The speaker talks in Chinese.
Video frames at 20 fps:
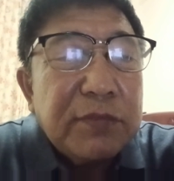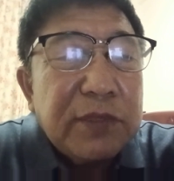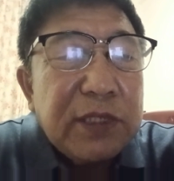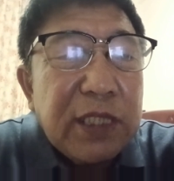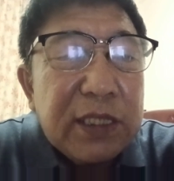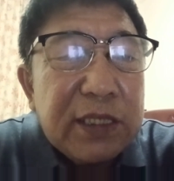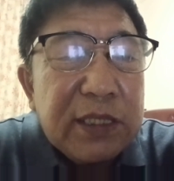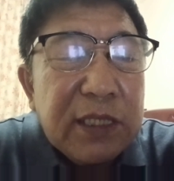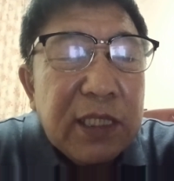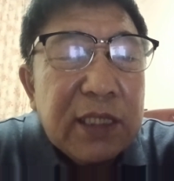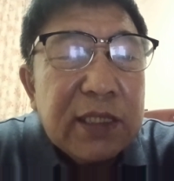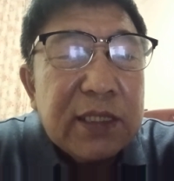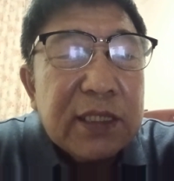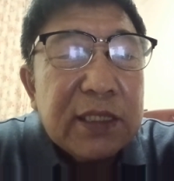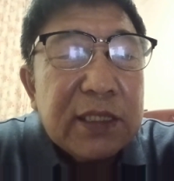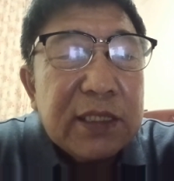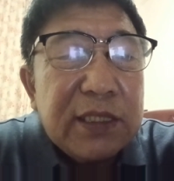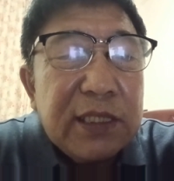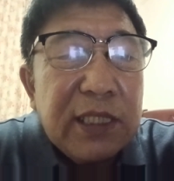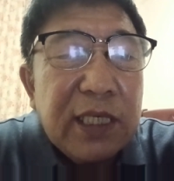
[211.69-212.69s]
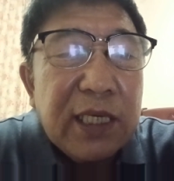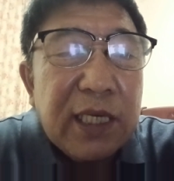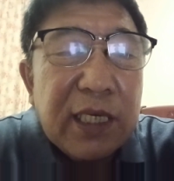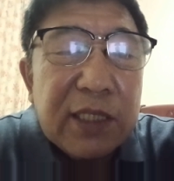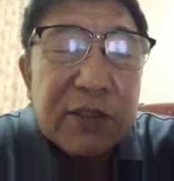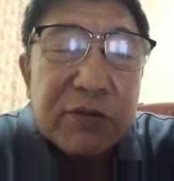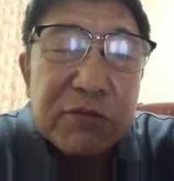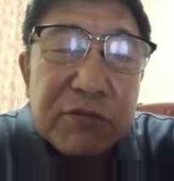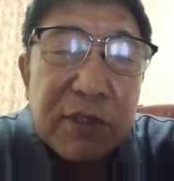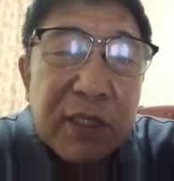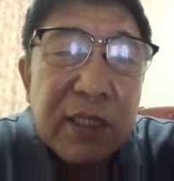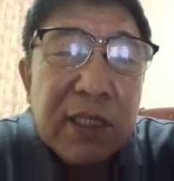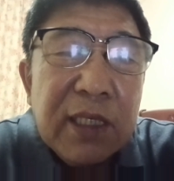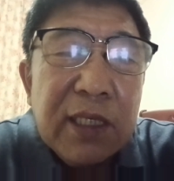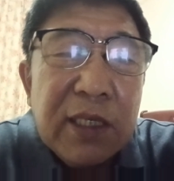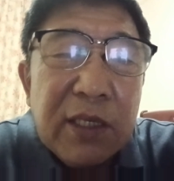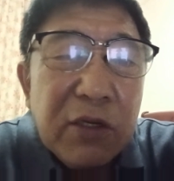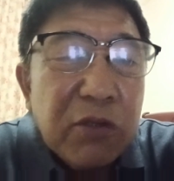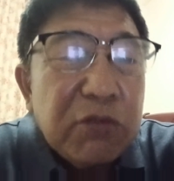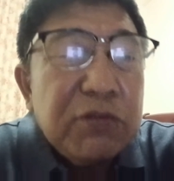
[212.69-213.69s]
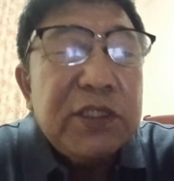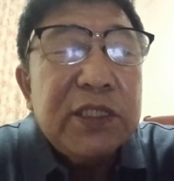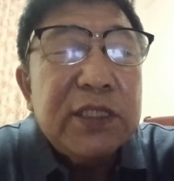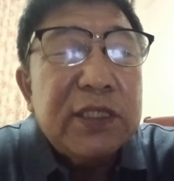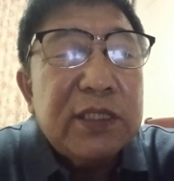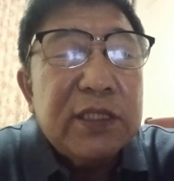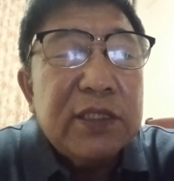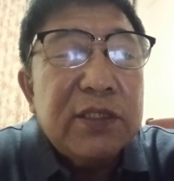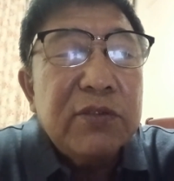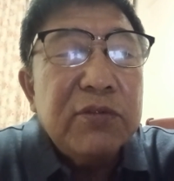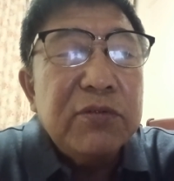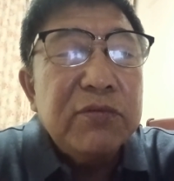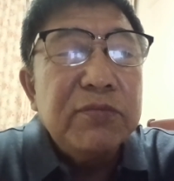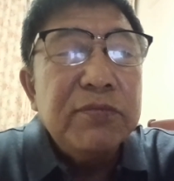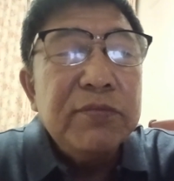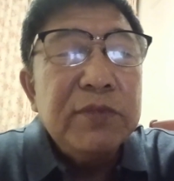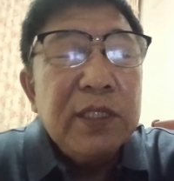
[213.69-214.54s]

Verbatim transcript: 在相声界来说后起之秀，